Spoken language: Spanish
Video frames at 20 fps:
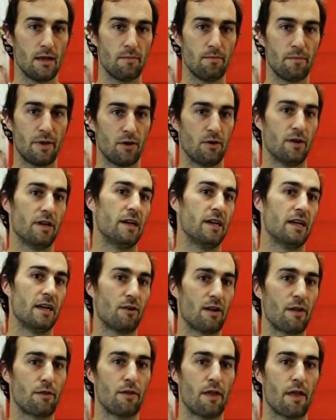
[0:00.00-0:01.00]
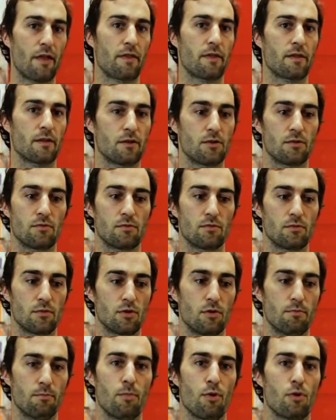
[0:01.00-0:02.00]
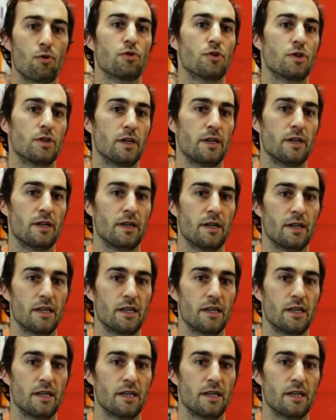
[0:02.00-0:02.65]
pero era una ciudad con pocos eh,